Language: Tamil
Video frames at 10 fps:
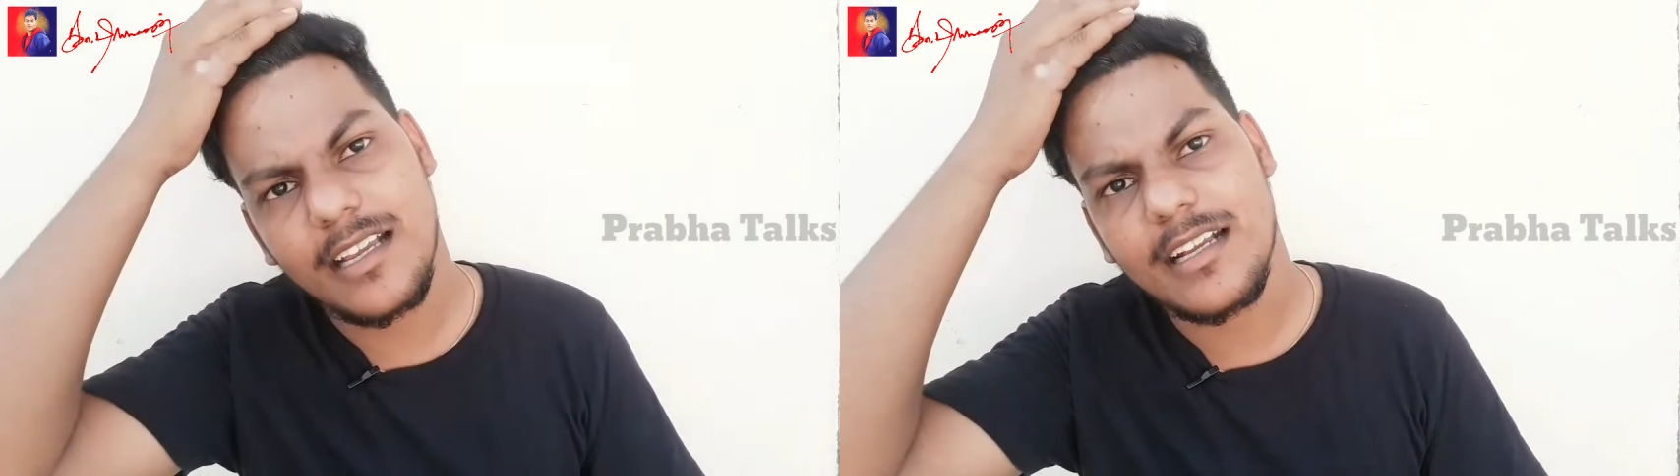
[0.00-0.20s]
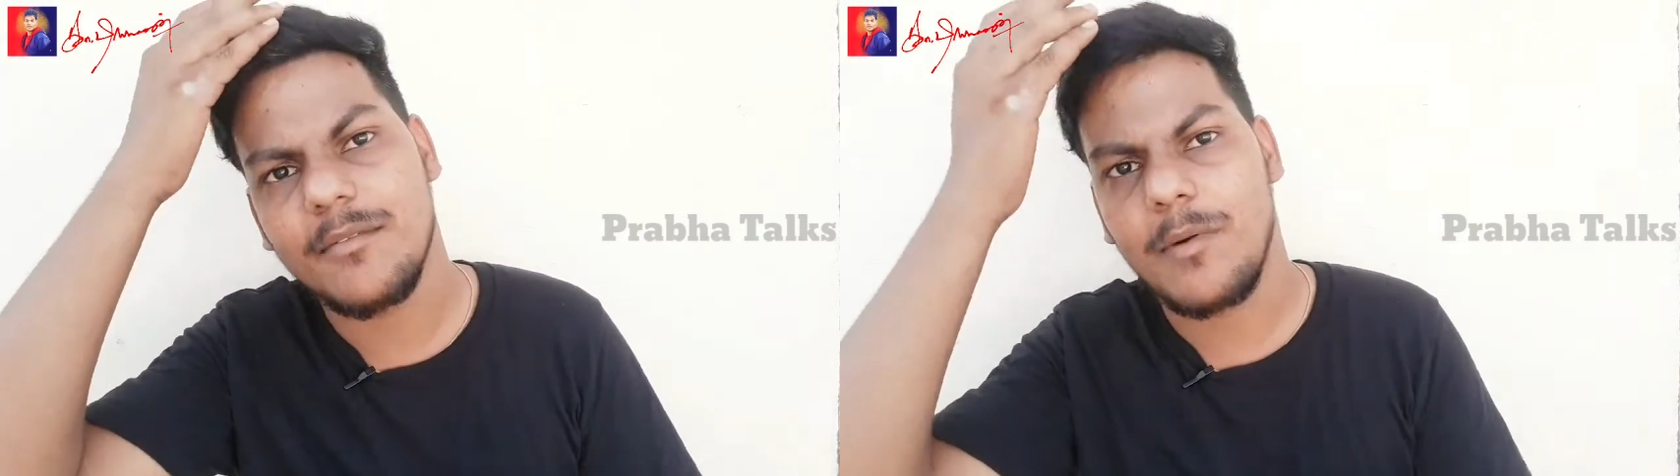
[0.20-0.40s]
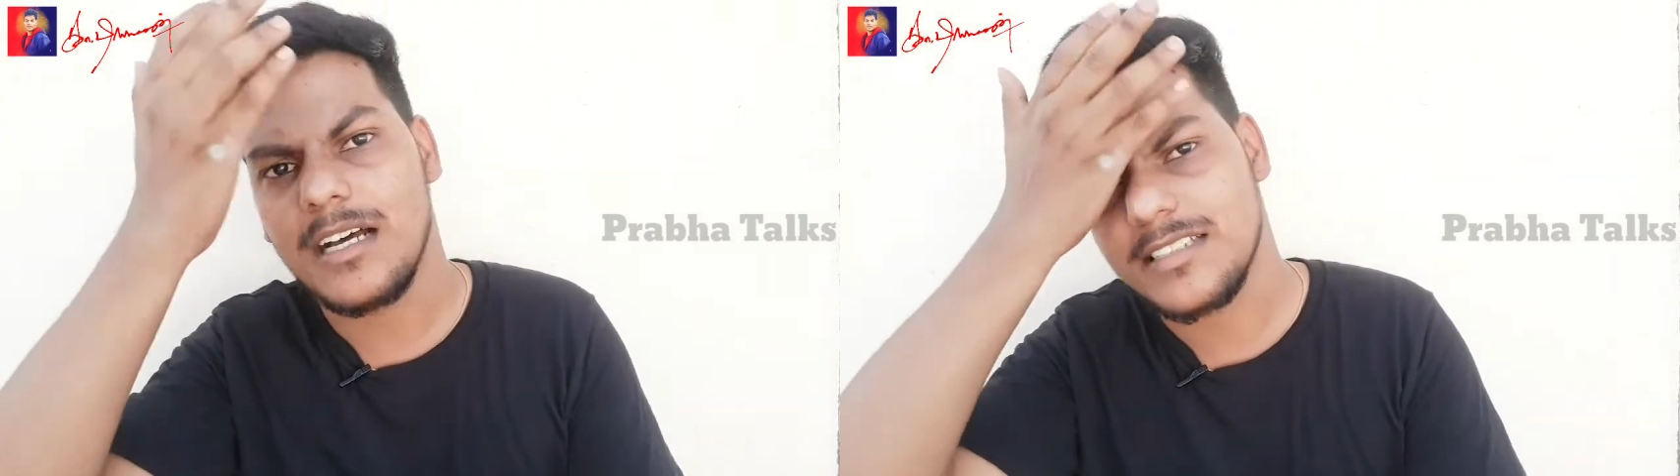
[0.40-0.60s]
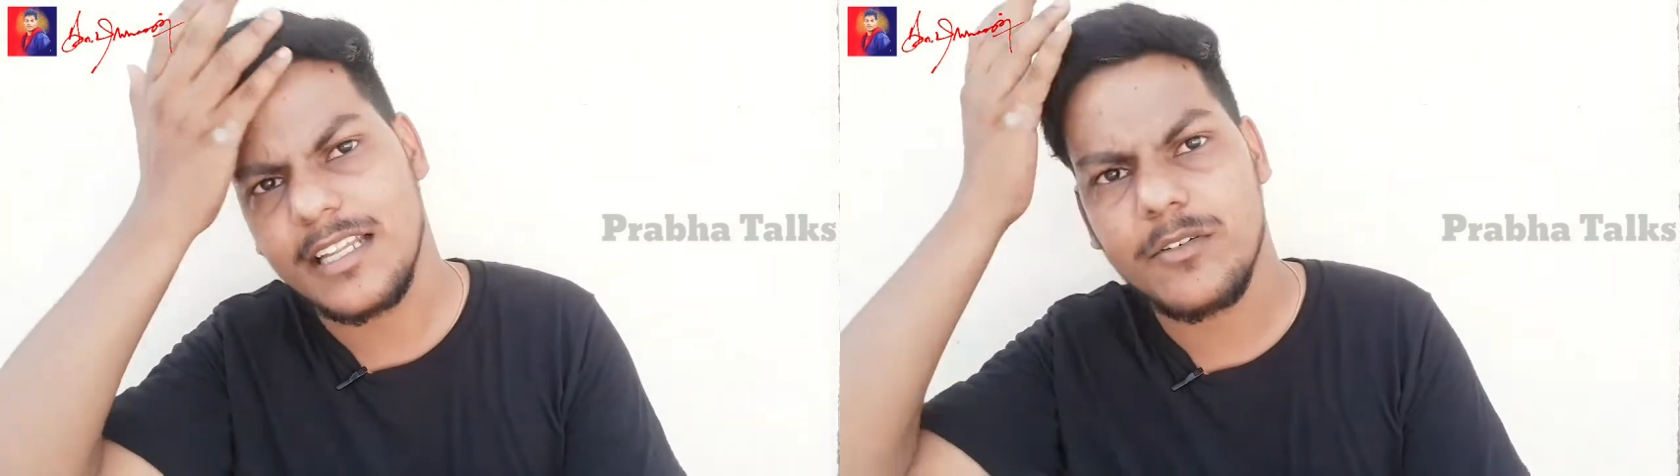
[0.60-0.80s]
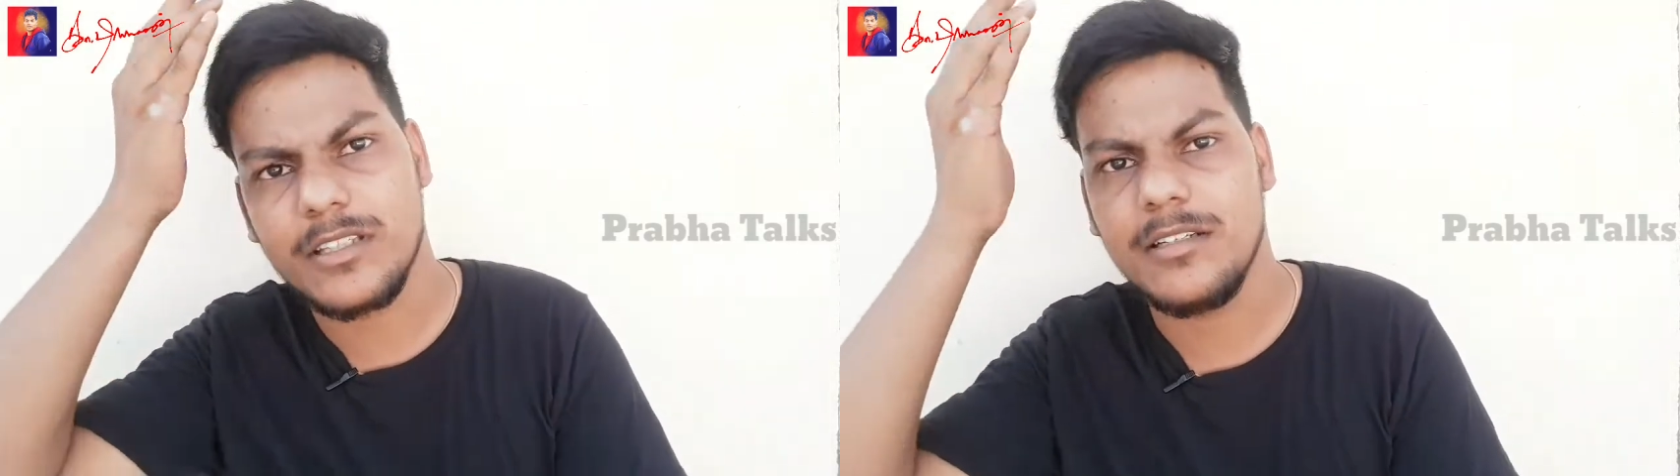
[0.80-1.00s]
இங்கே
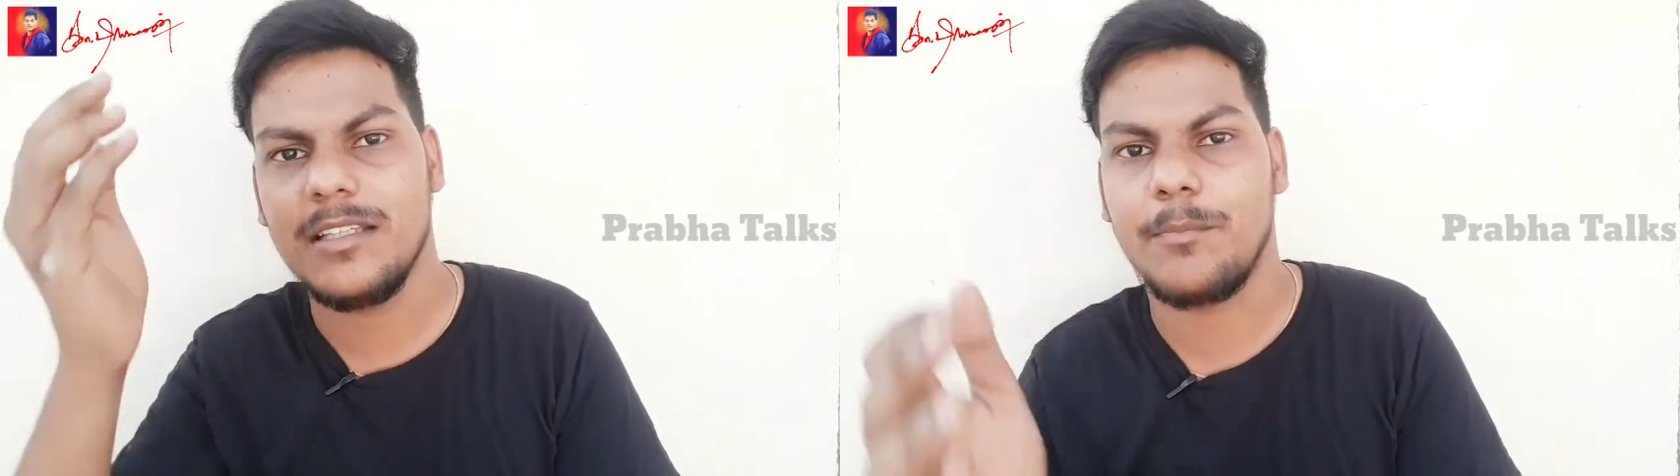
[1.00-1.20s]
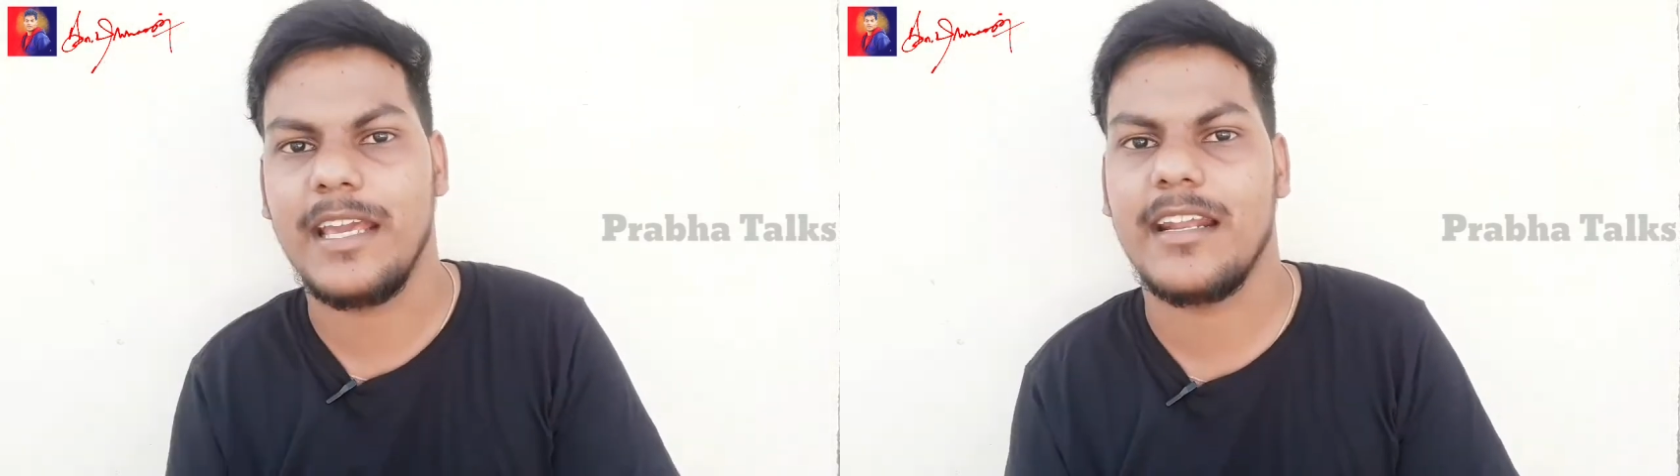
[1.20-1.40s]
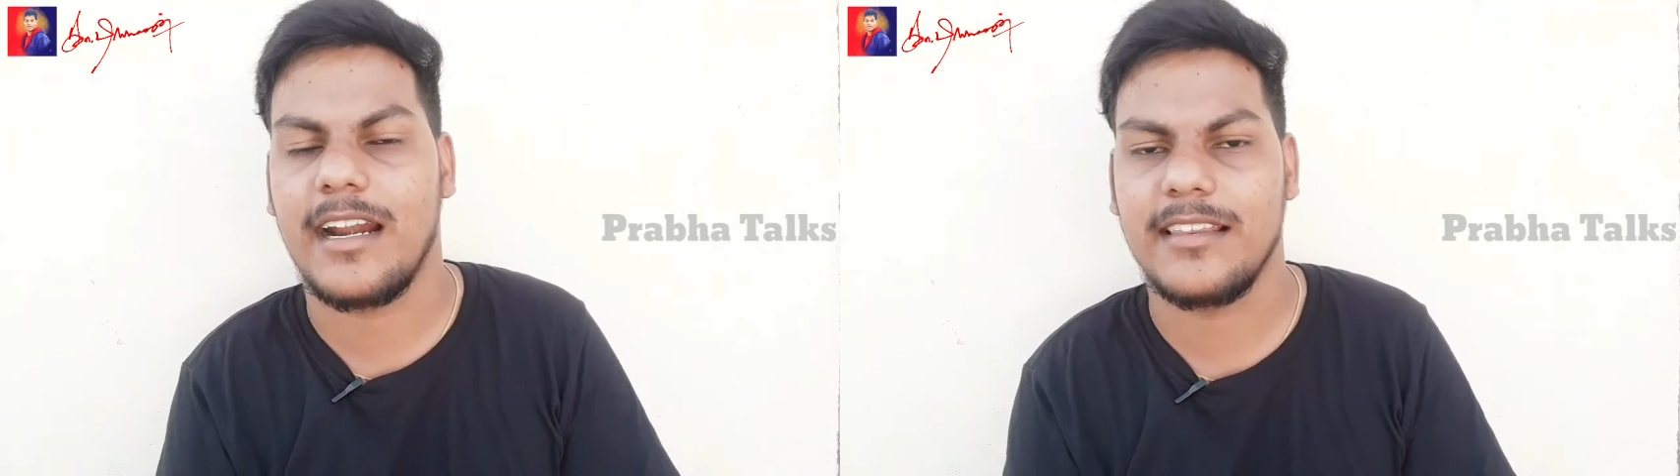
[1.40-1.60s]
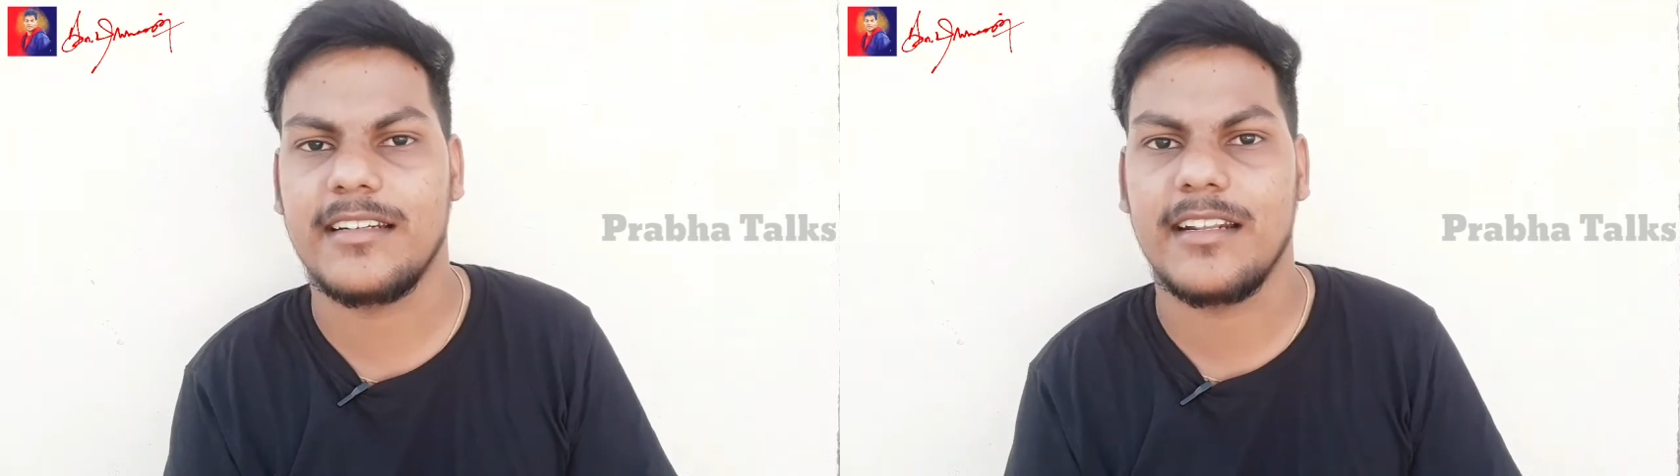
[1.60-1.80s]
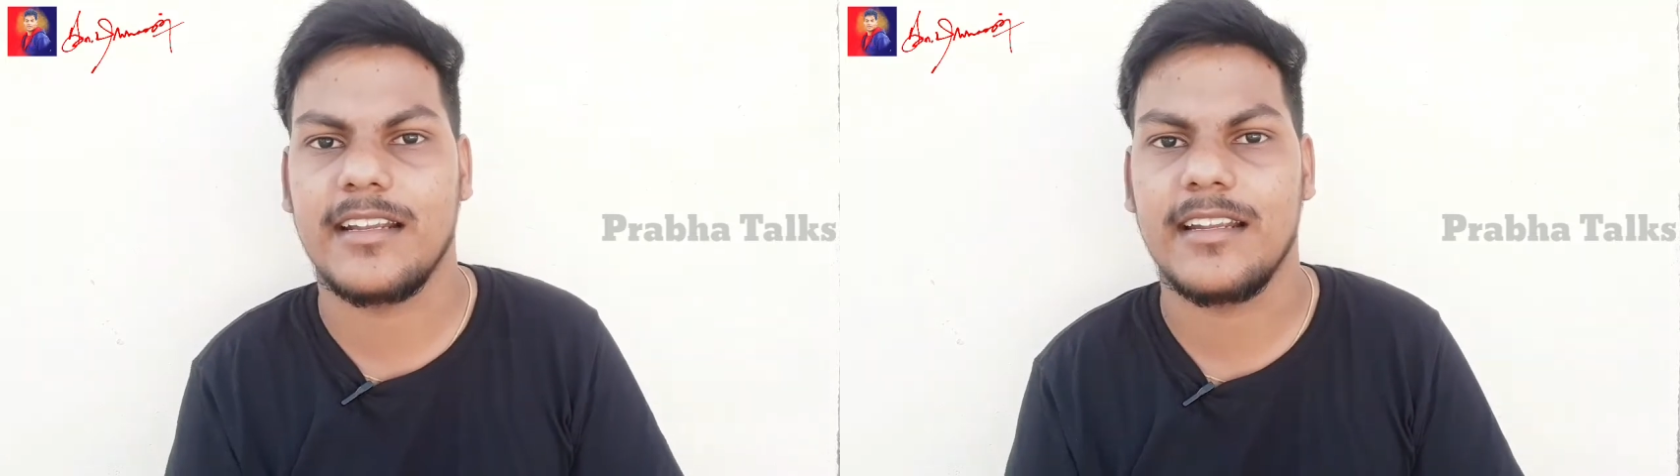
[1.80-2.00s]
மாஸ்க்லேயும் வந்து இந்த ப்ரேயர்
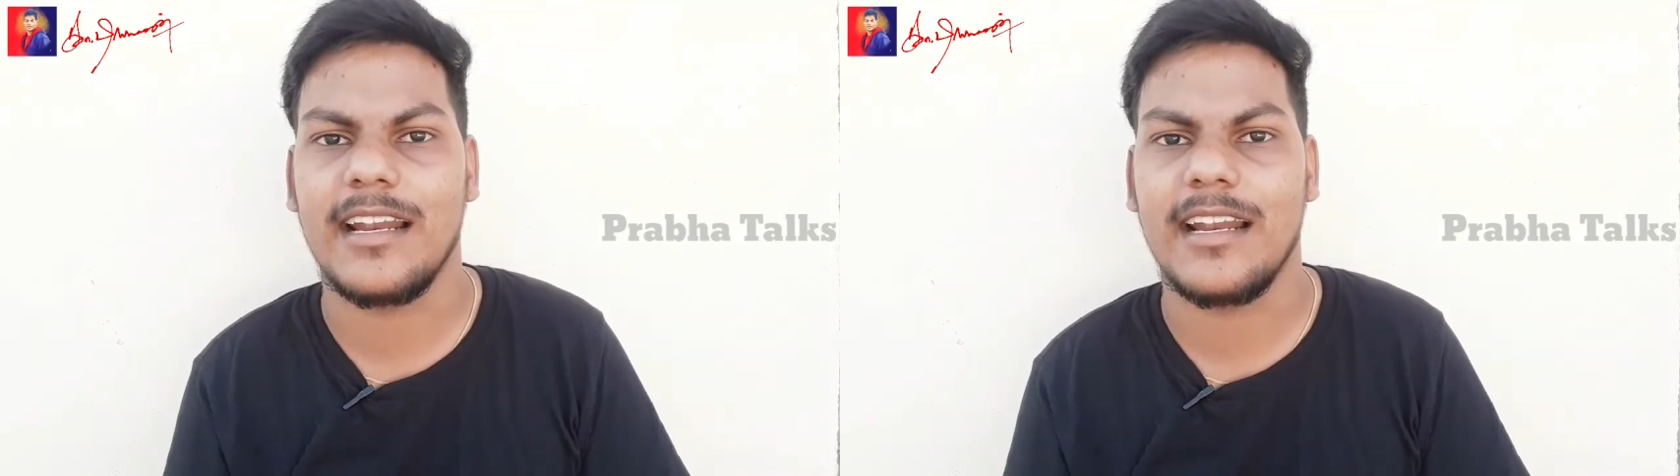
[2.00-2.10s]
நடந்துட்டு இருக்கு